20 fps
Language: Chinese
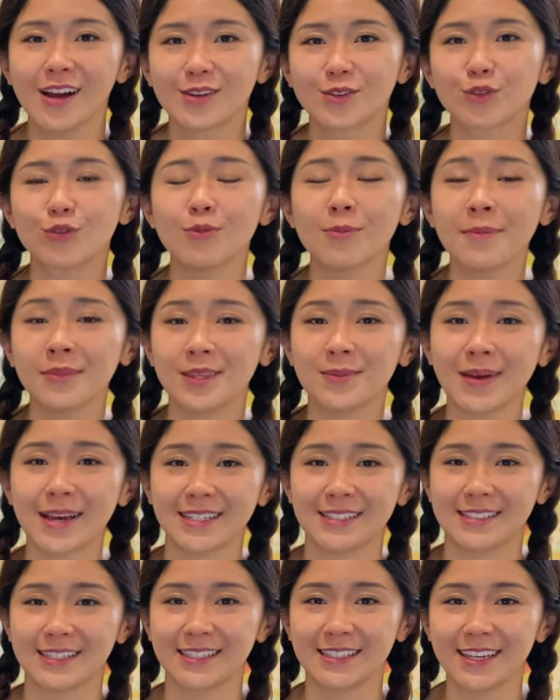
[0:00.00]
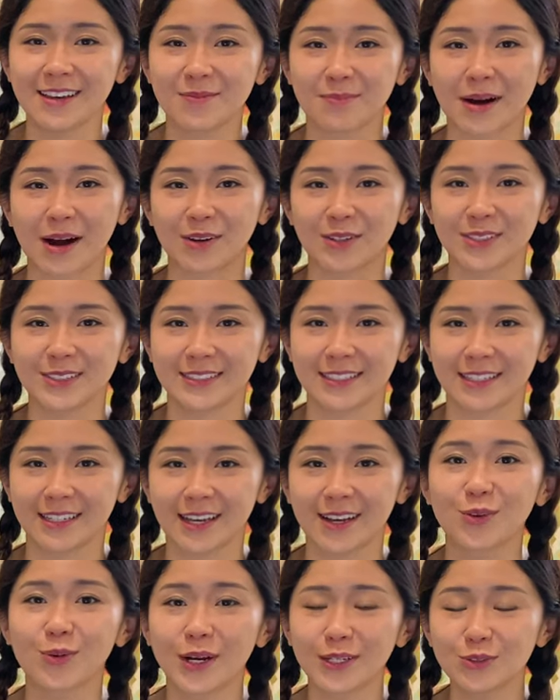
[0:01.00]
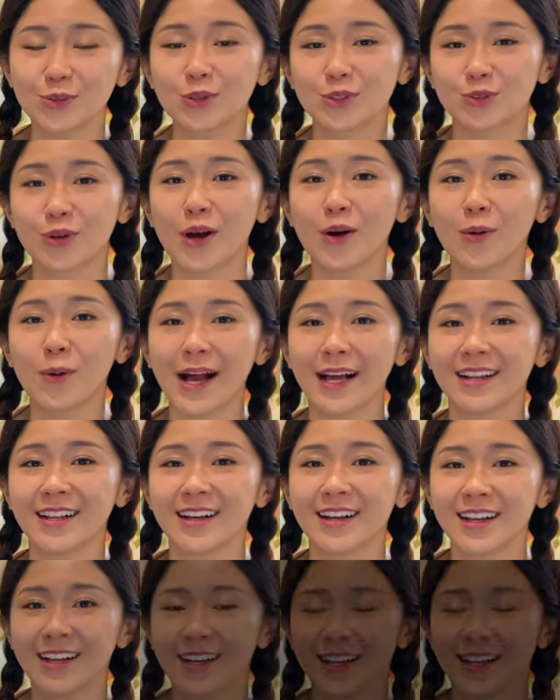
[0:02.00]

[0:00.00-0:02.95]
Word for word: 如果你买鞋底很薄的鞋，很快就会穿坏了。